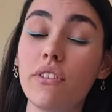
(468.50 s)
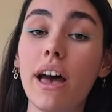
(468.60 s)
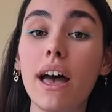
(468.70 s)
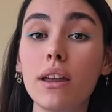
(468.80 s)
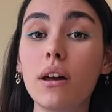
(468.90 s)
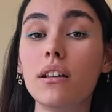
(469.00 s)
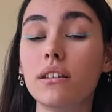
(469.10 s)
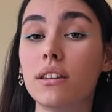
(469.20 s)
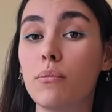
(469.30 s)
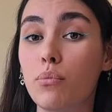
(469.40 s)
ve her
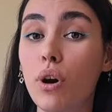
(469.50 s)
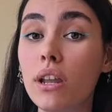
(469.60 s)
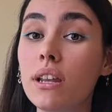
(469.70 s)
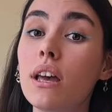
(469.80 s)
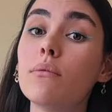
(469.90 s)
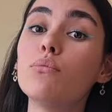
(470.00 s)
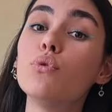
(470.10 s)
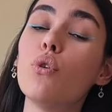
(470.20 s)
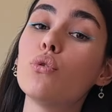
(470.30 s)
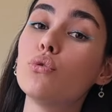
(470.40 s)
alınan puan bu
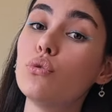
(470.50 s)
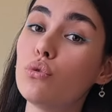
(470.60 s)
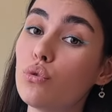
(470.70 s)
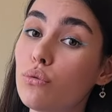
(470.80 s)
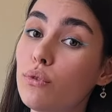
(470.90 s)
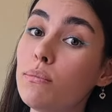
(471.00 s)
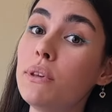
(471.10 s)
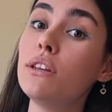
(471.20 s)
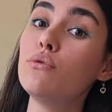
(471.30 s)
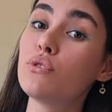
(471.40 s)
yorgunluk durumunu
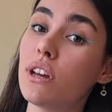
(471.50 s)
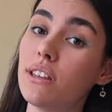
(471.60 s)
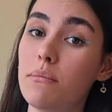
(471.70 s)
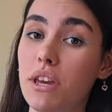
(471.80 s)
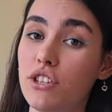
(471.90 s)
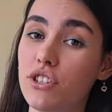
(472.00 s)
bir üst kademeye